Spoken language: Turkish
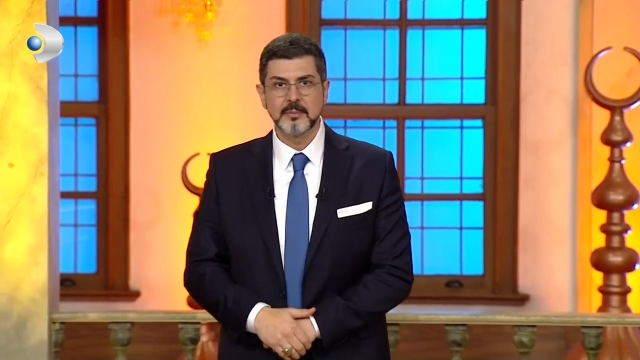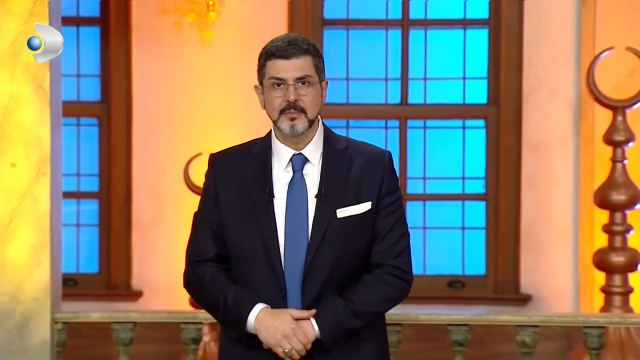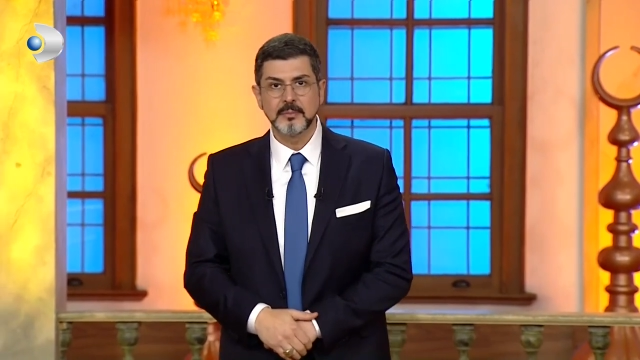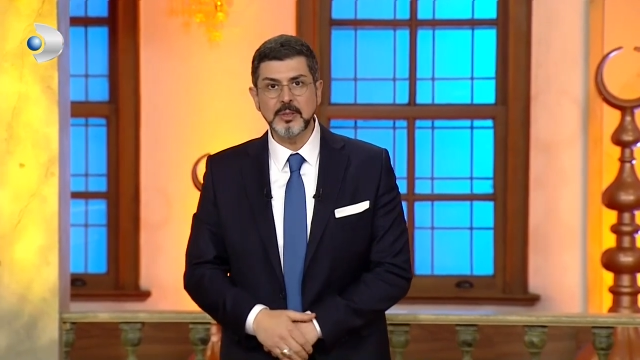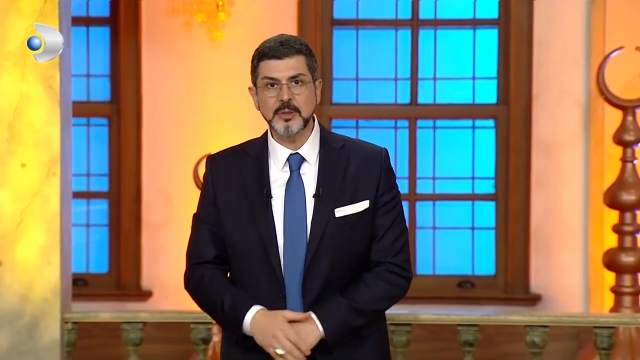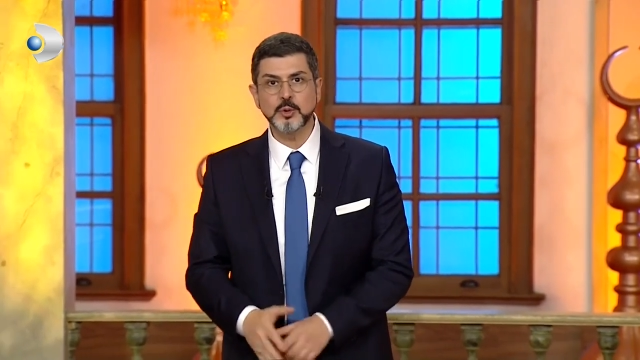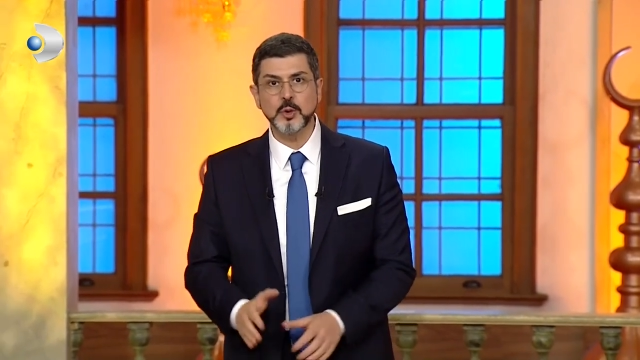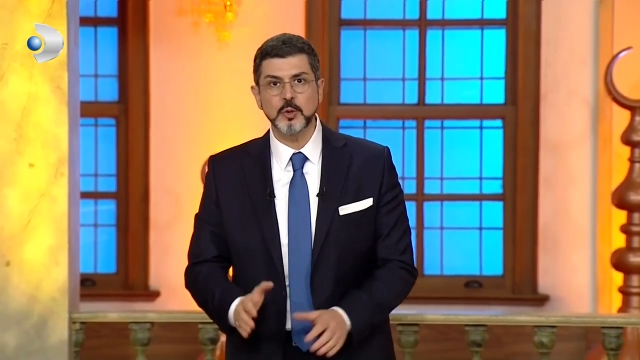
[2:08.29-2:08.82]

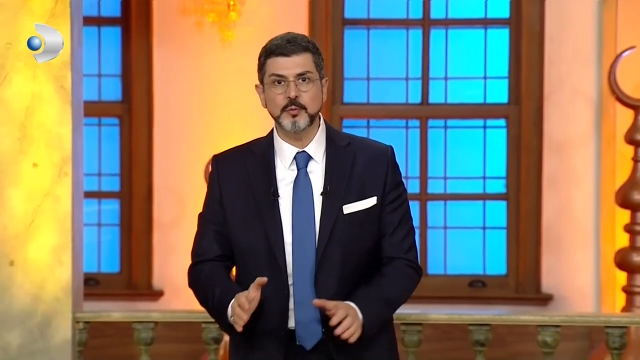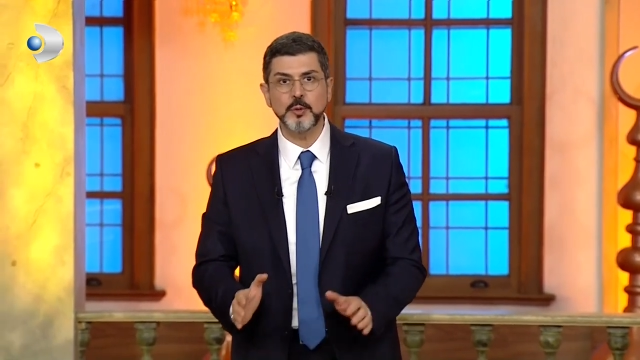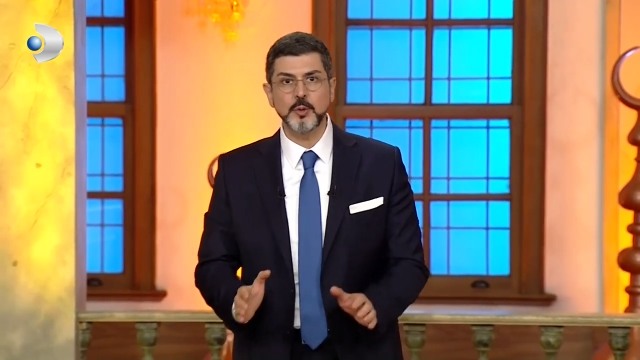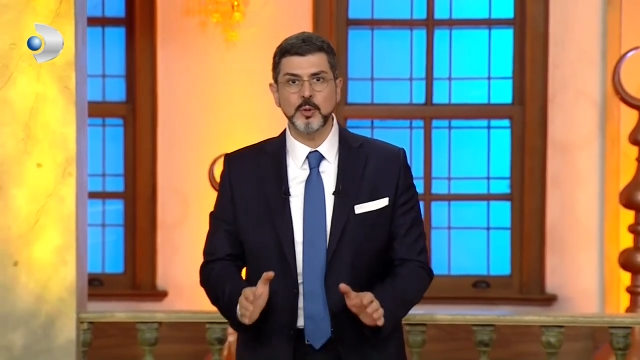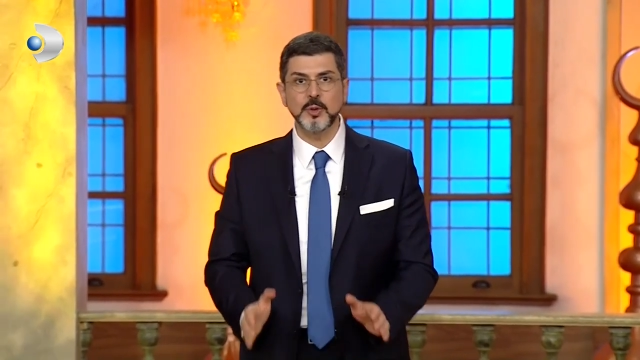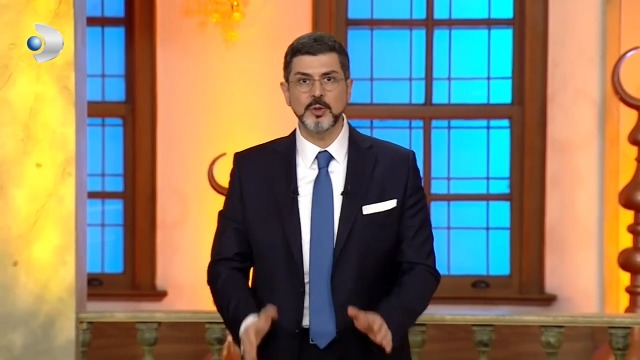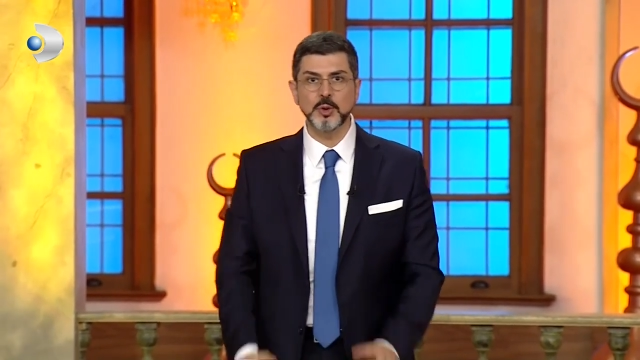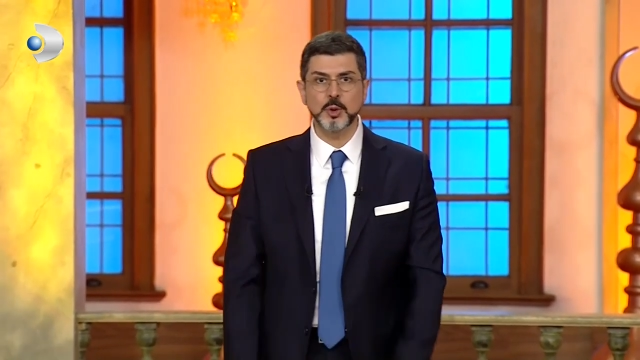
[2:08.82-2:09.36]
Bir sofu
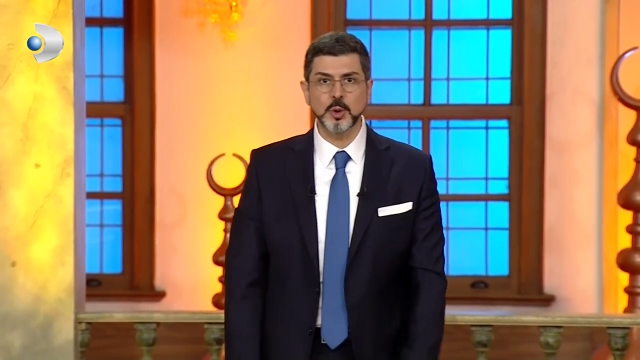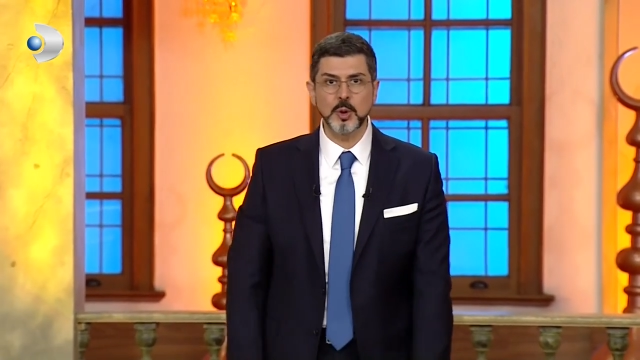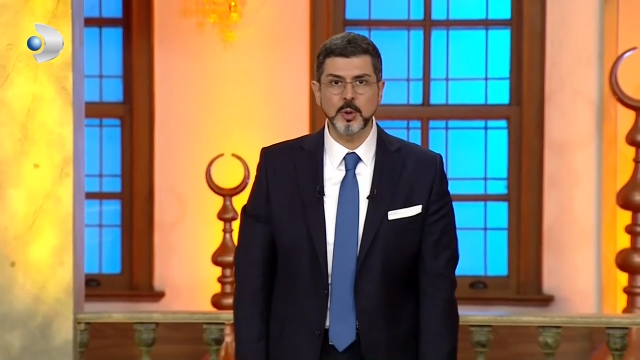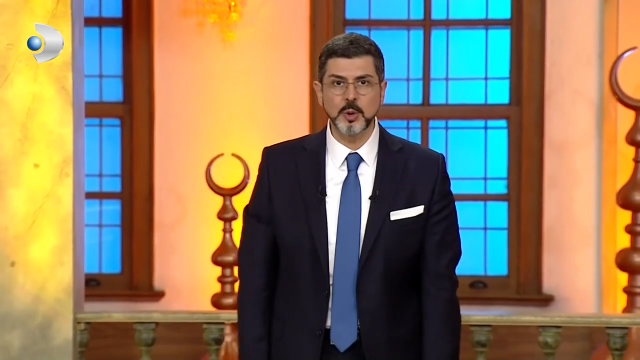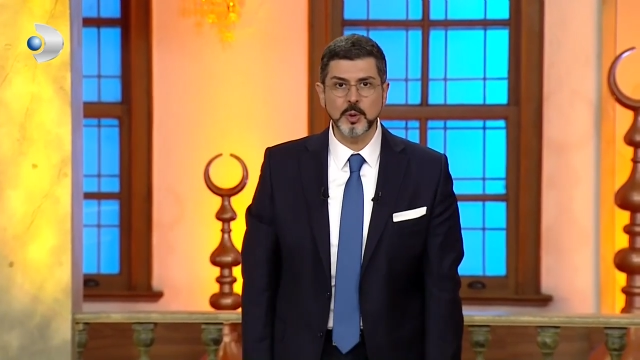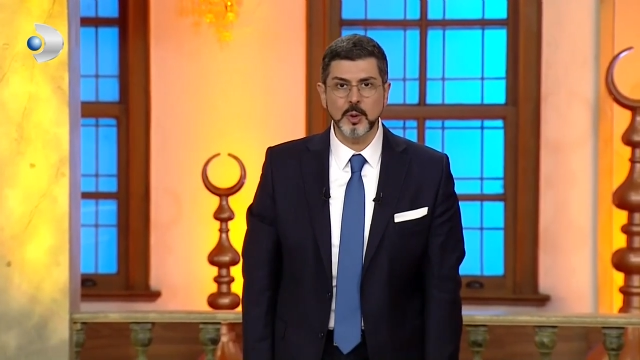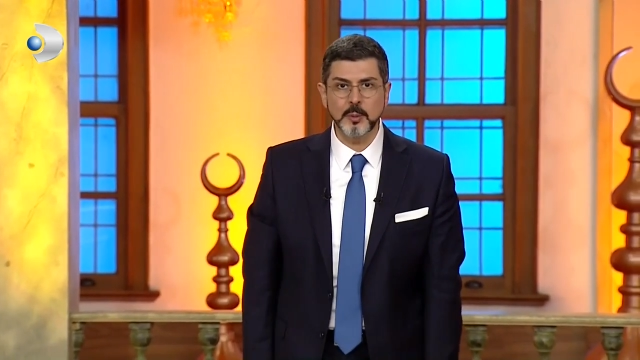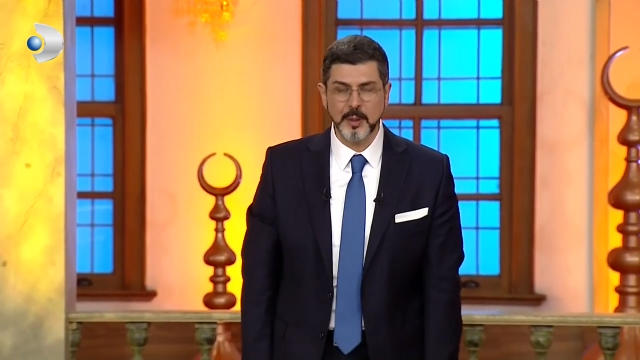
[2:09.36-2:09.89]
Yahudi şöyle
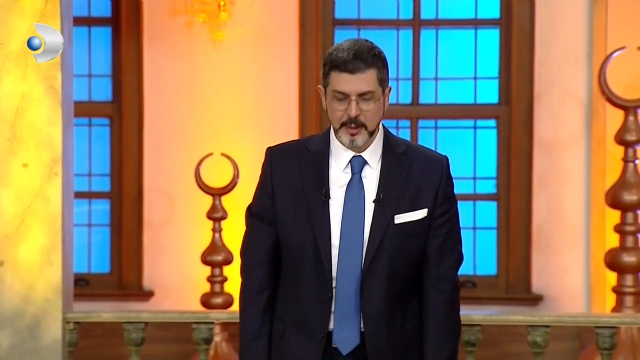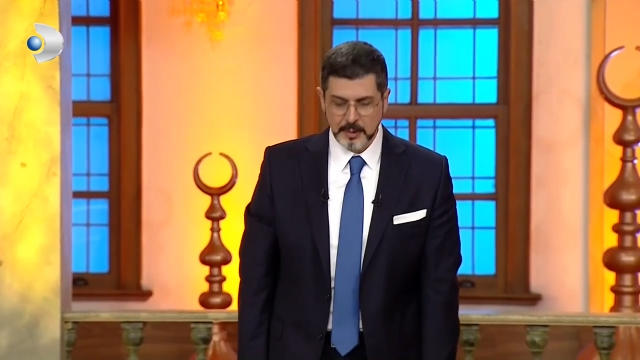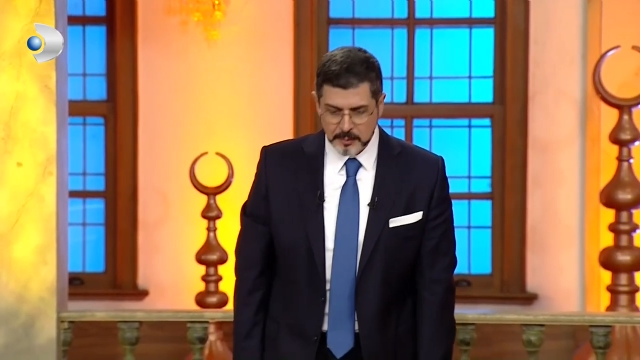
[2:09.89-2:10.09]
yürüyor bak.